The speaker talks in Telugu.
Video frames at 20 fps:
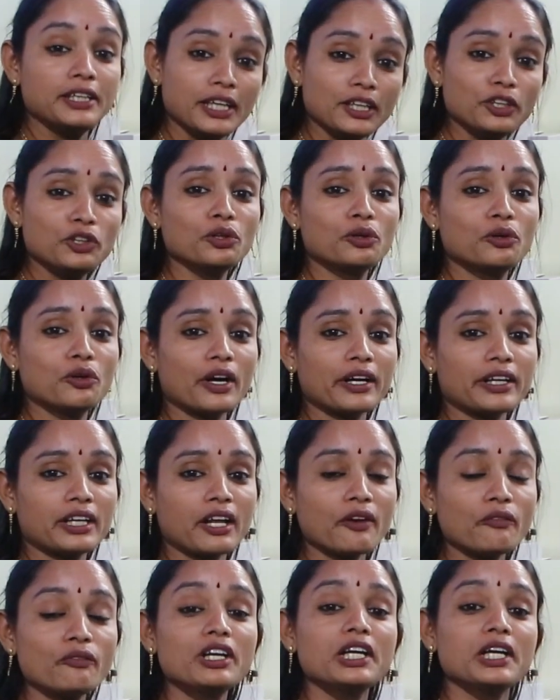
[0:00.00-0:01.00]
ఎందుకు
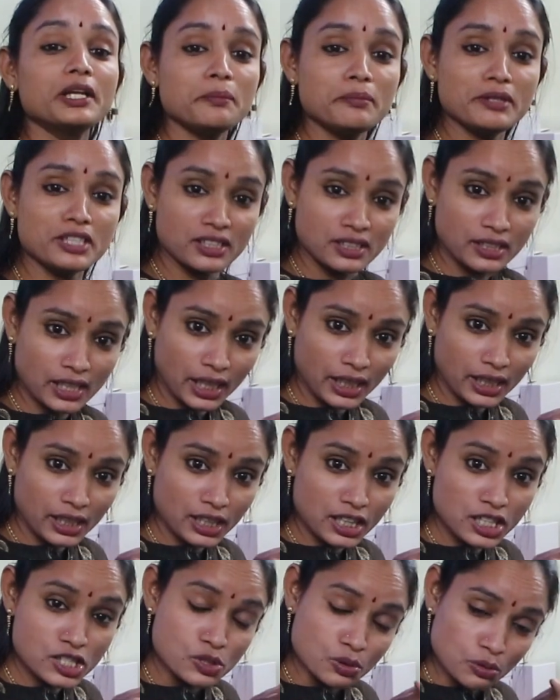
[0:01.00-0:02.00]
అంటే వీళ్ళు ఈ
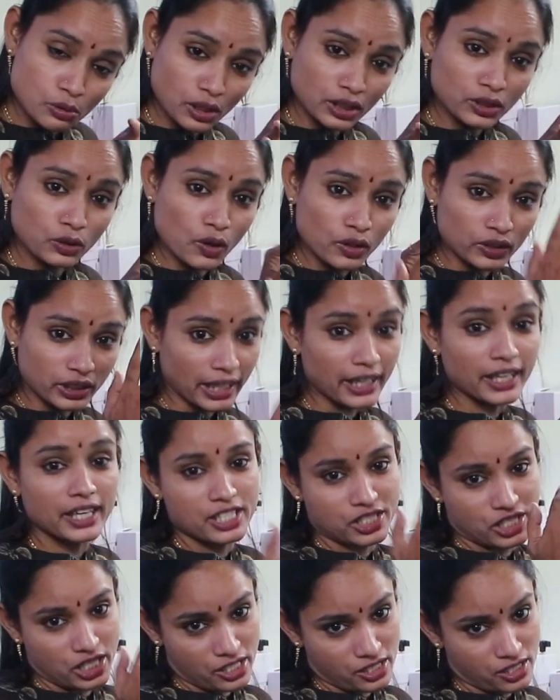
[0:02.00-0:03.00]
మిషనరీని సూరత్లో
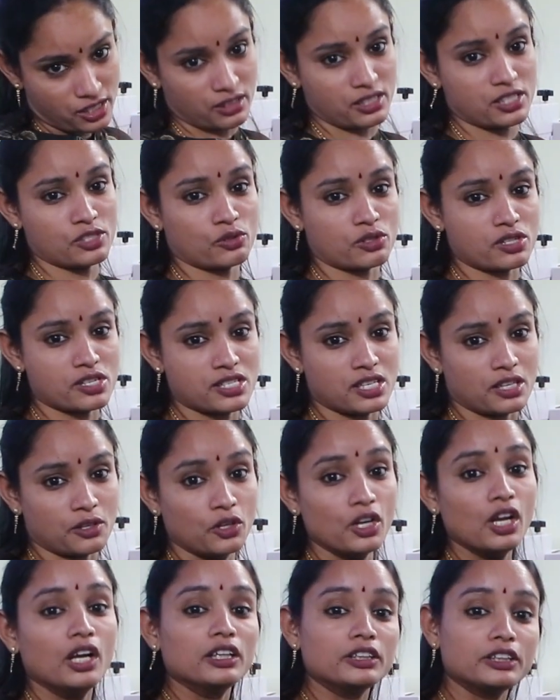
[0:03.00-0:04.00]
తయారు చేయించి
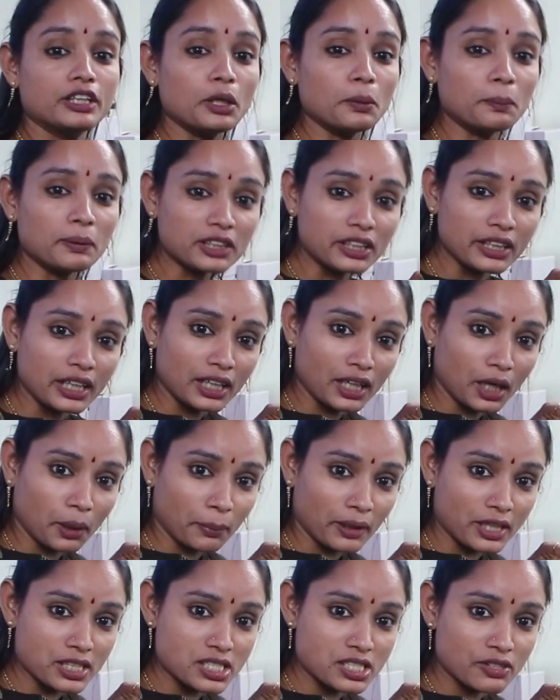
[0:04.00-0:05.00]
తీసుకొస్తారు తిరుపతి
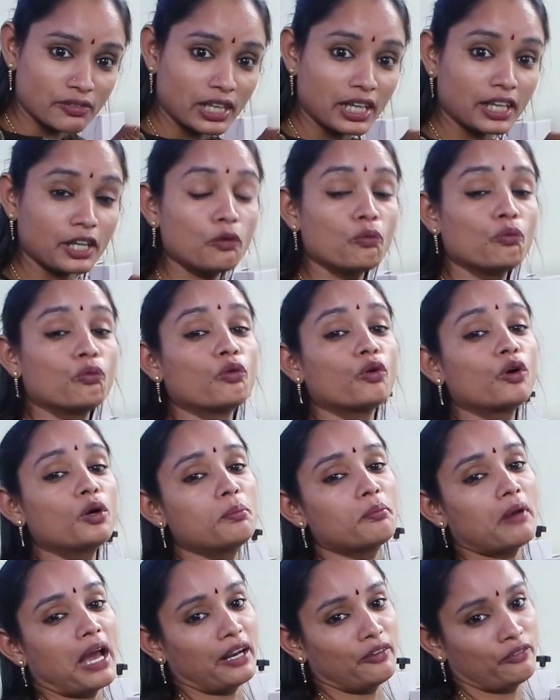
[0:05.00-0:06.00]
ఎంటర్ప్రైజెస్ వాళ్ళకి
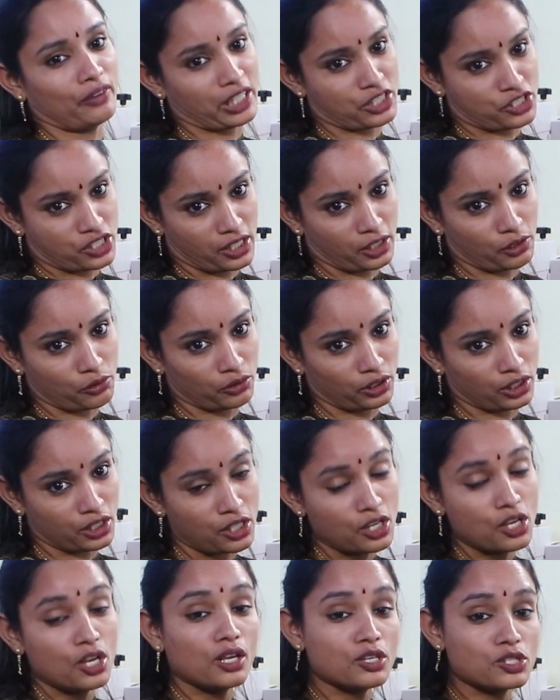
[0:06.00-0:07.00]
ఓన్ మ్యానుఫ్యాక్చరింగ్ ఉంది
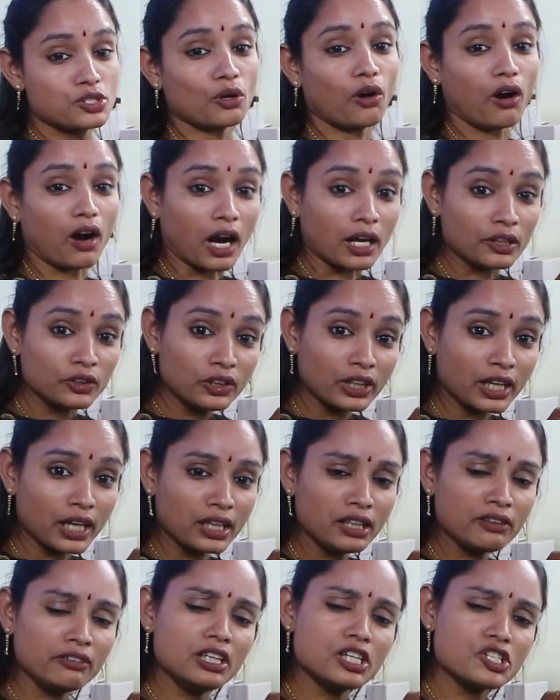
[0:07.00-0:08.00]
సో
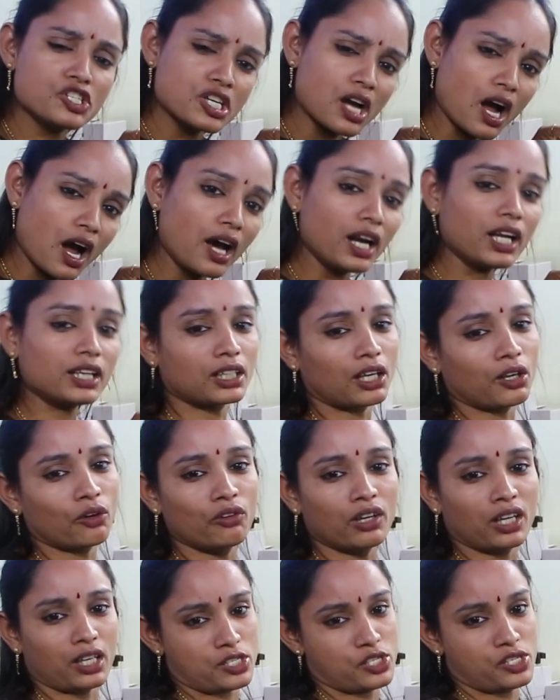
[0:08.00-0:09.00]
అందుకని వీళ్ళు చాలా
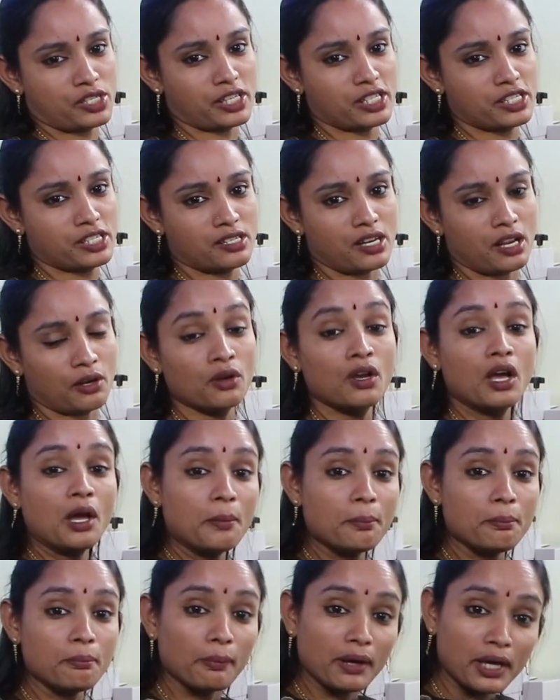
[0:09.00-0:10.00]
తక్కువ కాస్ట్కి ఇస్తున్నారు
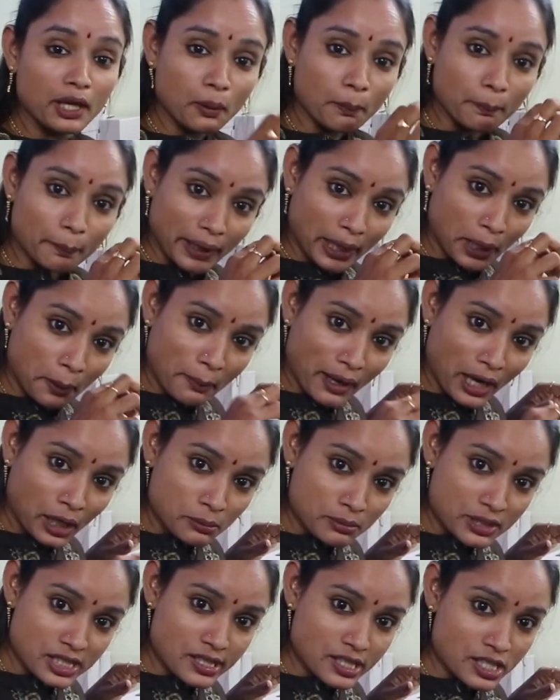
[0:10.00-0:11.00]
మీరు
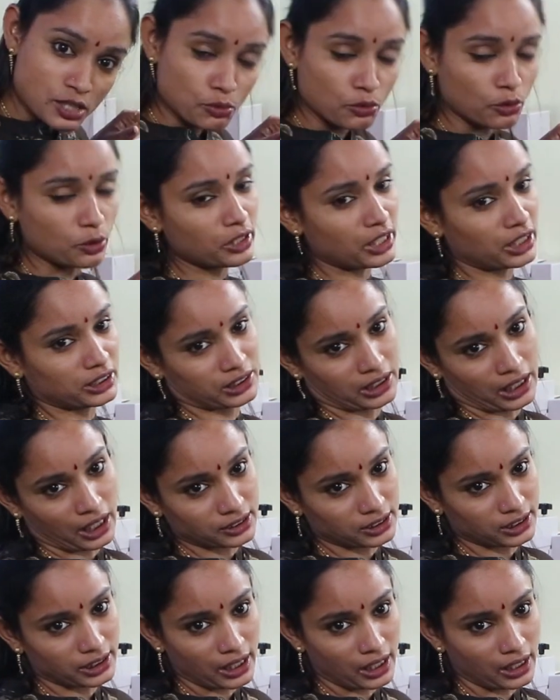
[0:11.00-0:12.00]
బైబ్యాక్ బిజినెస్ ఓన్గా
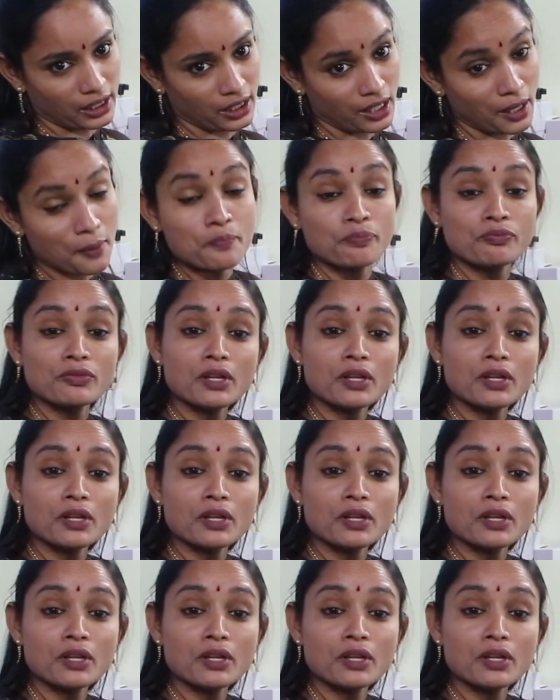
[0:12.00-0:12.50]
స్టార్ట్ చేయాలన్నా